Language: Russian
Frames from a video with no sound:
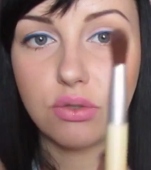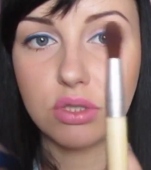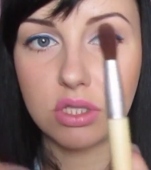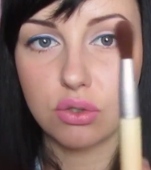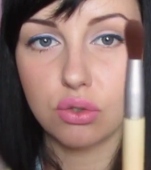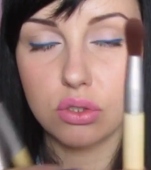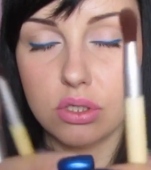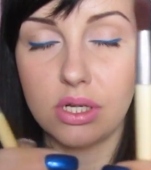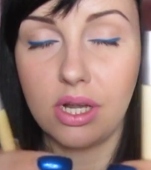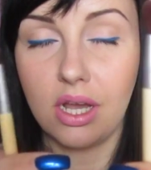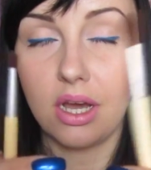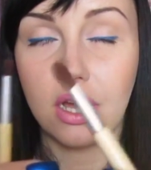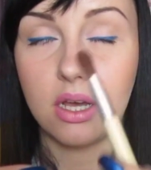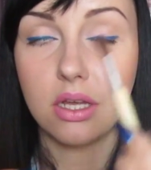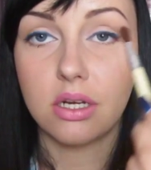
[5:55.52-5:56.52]
растуш...
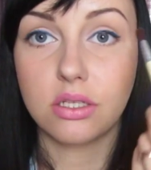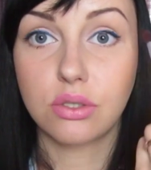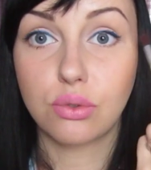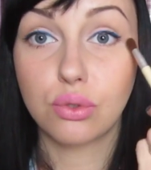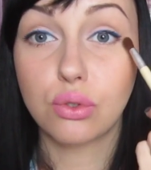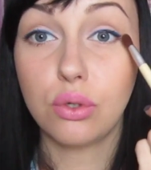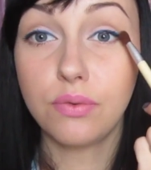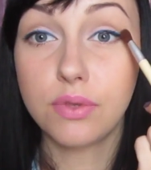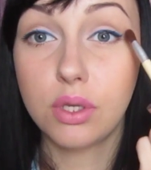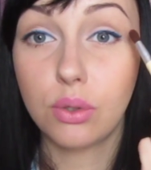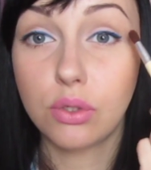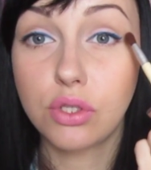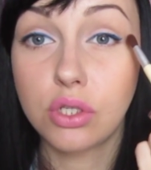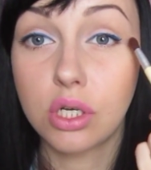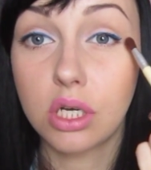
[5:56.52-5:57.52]
для растушевки,
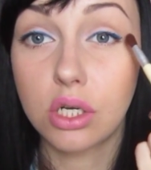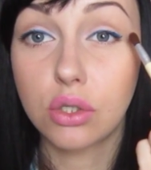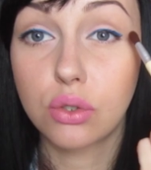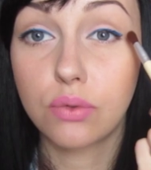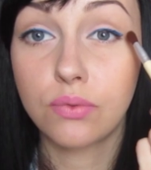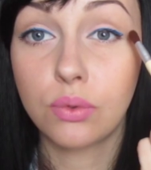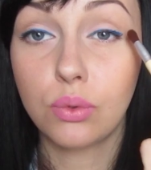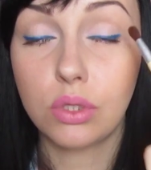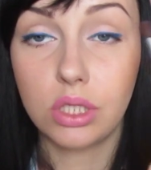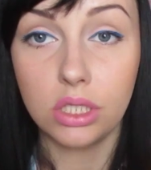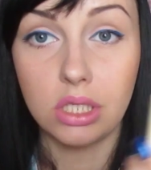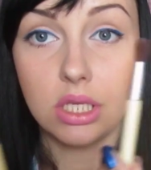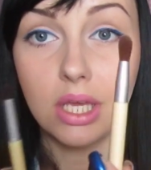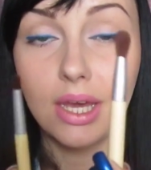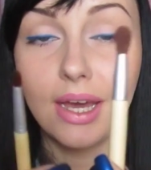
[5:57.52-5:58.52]
очень хорошо
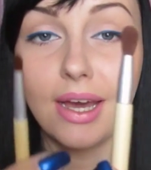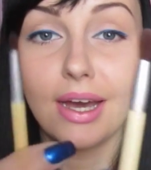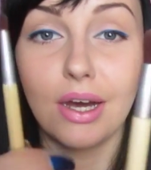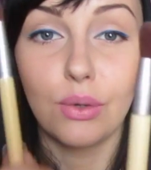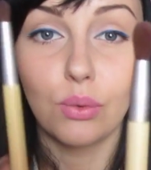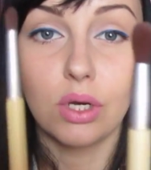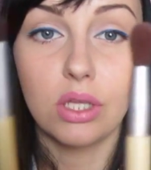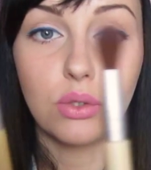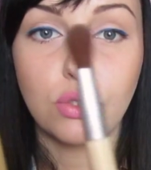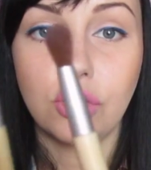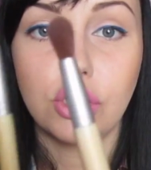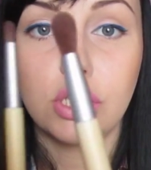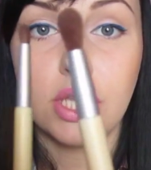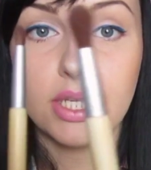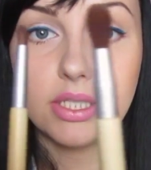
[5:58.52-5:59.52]
внутренний
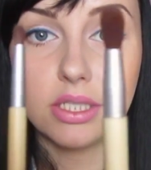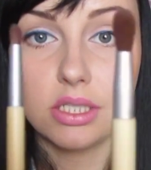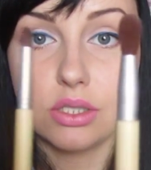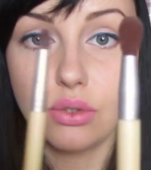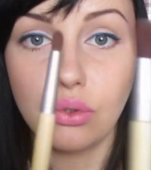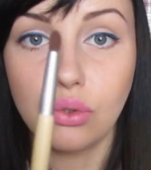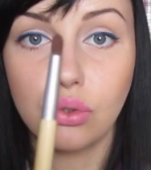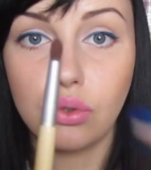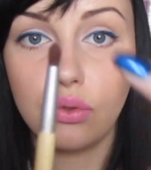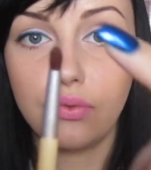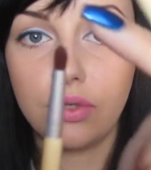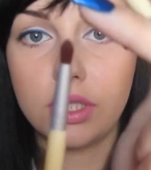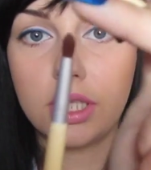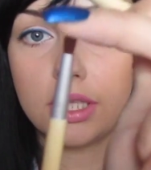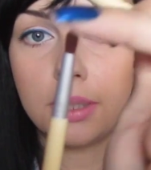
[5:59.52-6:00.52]
уголочек глаза
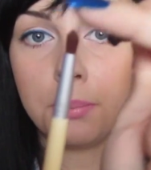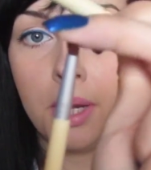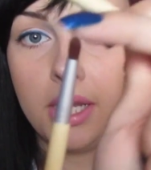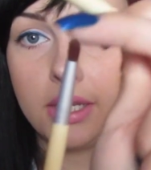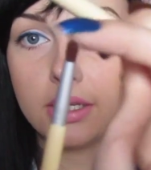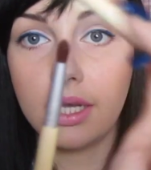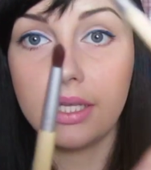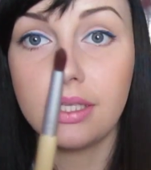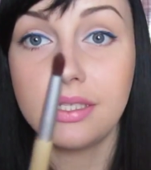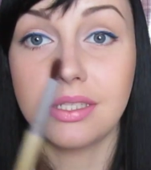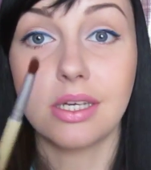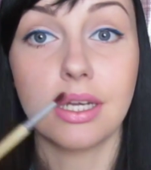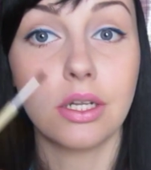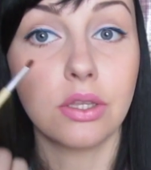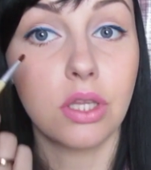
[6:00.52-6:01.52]
растушевывает. Это маленькая
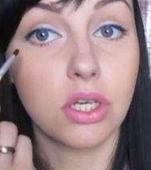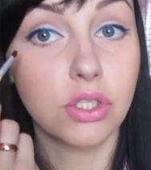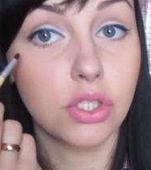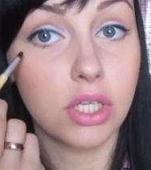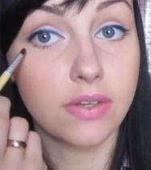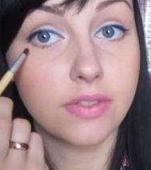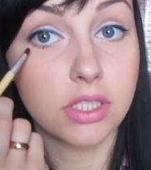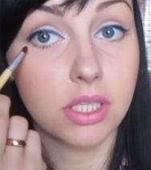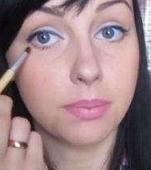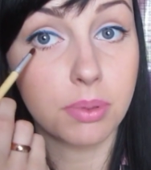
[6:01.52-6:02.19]
кисть-карандаш, я всегда